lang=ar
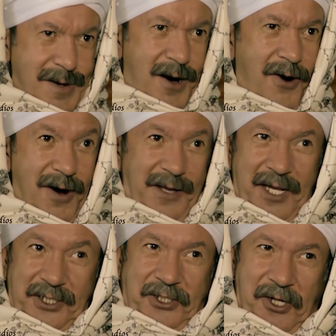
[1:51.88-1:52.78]
هو
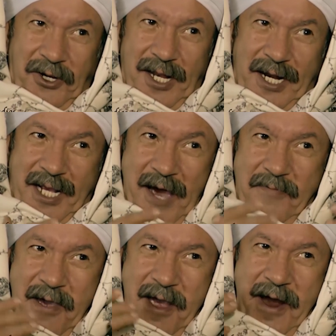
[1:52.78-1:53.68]
ده الشغل
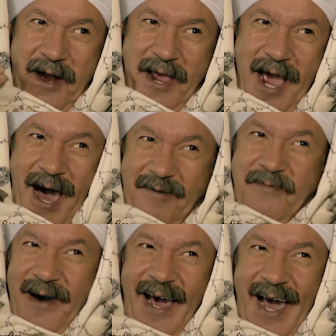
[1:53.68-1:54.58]
الكبير يا عم
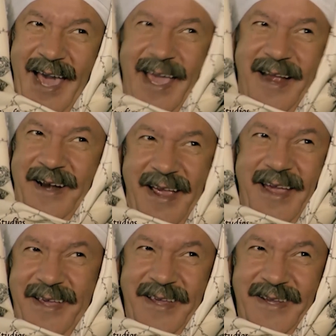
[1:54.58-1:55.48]

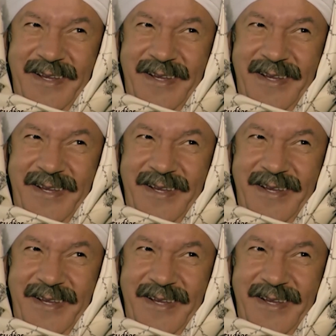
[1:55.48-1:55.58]
خيري